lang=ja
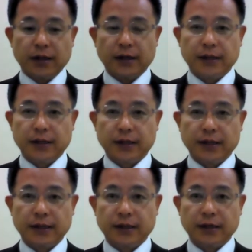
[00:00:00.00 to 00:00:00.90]

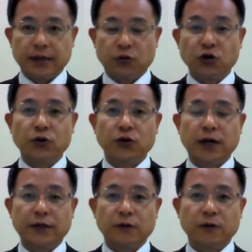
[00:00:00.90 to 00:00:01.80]
えもともと
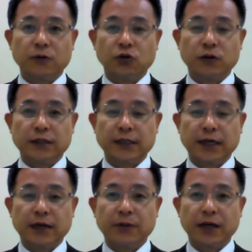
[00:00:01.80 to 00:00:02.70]
はあの
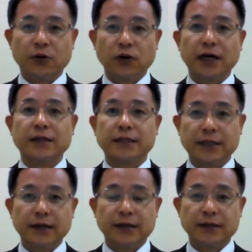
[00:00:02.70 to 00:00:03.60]
生命保険です
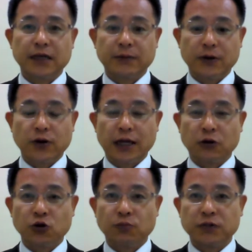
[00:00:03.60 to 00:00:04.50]
ね生命保険
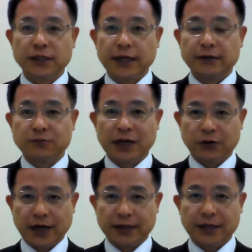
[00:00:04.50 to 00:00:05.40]
の
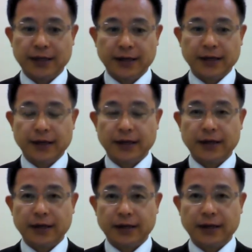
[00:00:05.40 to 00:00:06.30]
トップセールスマンの方で、
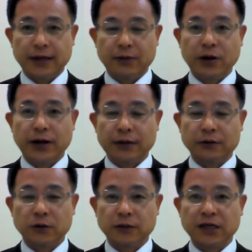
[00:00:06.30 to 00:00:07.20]
えー、今はあ
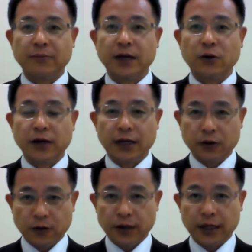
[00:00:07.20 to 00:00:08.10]
のその生命保険
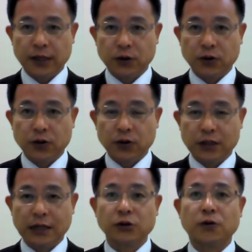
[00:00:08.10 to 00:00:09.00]
の営業
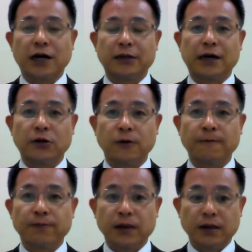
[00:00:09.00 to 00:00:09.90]
担当の方の、
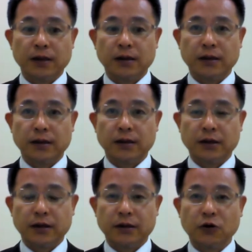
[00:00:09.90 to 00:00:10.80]

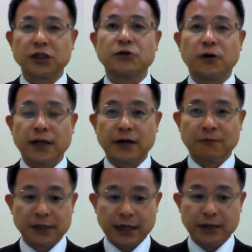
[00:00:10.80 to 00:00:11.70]
えー、ご指導なんか
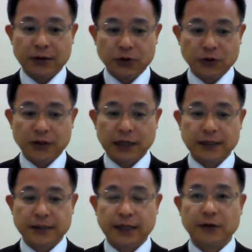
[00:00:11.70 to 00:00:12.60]
もされているようなん
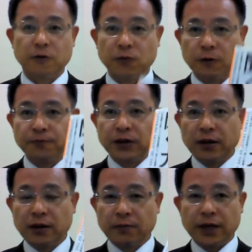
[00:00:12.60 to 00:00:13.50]
ですけれども、
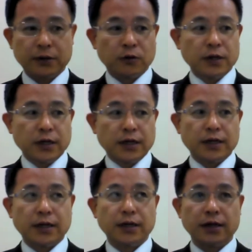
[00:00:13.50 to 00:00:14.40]
まあの
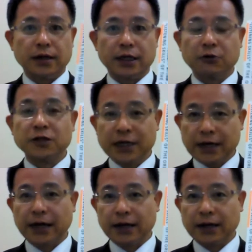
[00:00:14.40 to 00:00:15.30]
えー、聞く
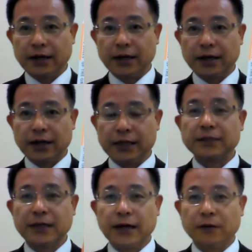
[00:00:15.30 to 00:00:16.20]
力、えで
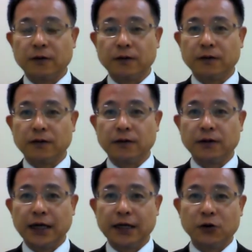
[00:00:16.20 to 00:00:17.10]
すねあ
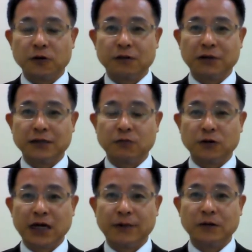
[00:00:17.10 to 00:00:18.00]
の営業とい言いますと
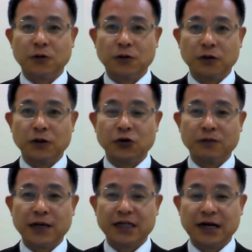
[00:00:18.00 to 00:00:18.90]
もう喋る方っていう
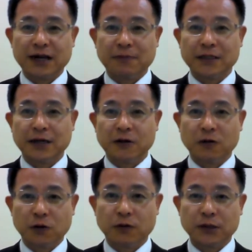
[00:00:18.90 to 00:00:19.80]
イメージがありますけれ
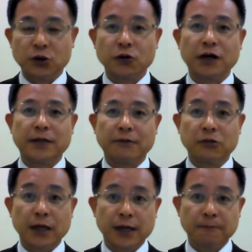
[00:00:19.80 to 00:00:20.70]
どもそうではなく
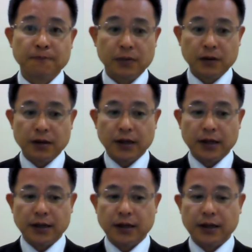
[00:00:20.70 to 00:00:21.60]
て、
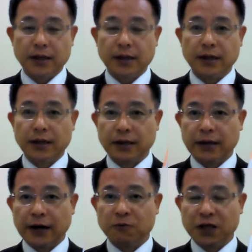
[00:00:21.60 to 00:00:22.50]

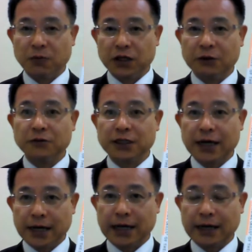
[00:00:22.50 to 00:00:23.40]
えー、あくまでも聞く
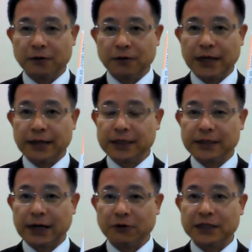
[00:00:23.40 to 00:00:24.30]
力の大事
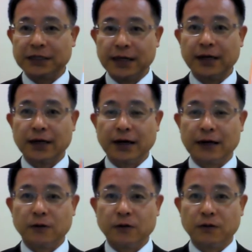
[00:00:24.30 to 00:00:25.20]
さをですねあの